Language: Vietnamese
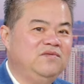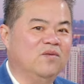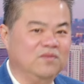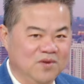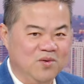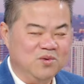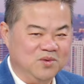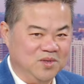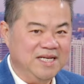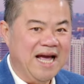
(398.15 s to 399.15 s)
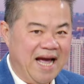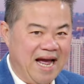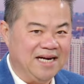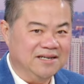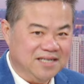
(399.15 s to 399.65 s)
phục vụ của nhà
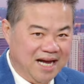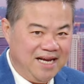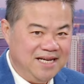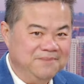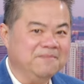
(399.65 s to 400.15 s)
hàng được lấy,